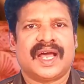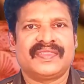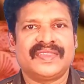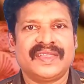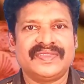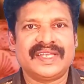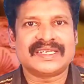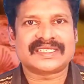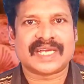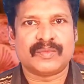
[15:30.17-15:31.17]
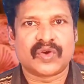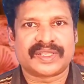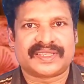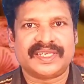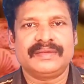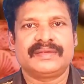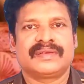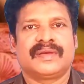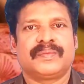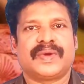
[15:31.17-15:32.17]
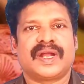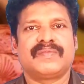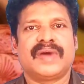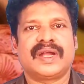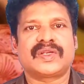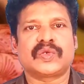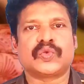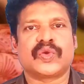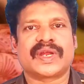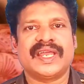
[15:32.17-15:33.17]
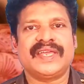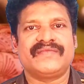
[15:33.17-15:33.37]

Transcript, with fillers: அந்தந்த சமூகத்தின் பண்பாட்டு கூறுகளை